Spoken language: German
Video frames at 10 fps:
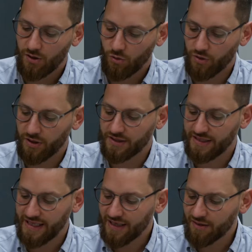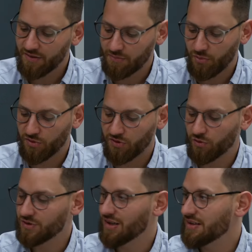oder in der
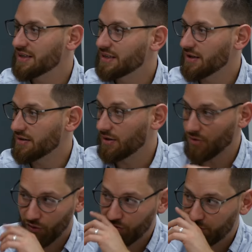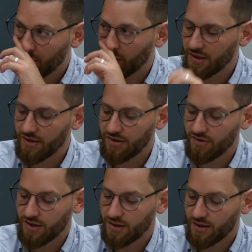Gegenposition, und das sehe ich ganz, ganz oft bei Leuten, zu
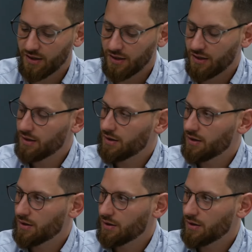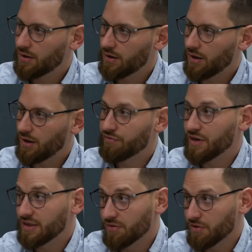sagen, aha,
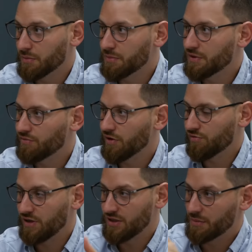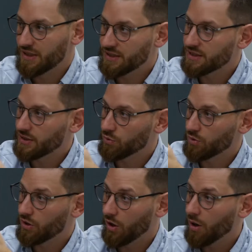vielleicht ist was mit mir falsch, vielleicht mhm. habe ich nicht
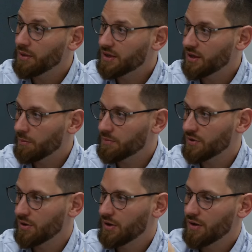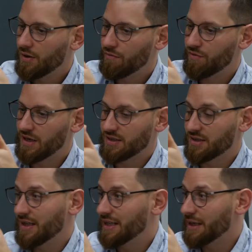genug Glaube gehabt, ja. vielleicht
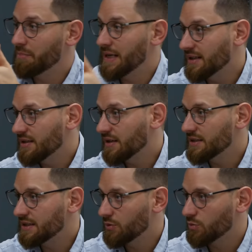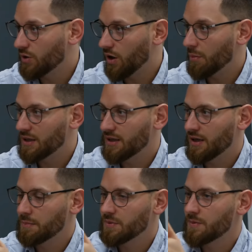hat der, der gebetet hat, nicht genug mhm. Glaube mhm.
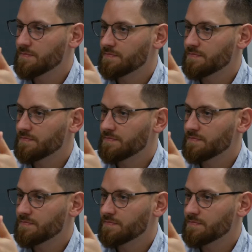gehabt,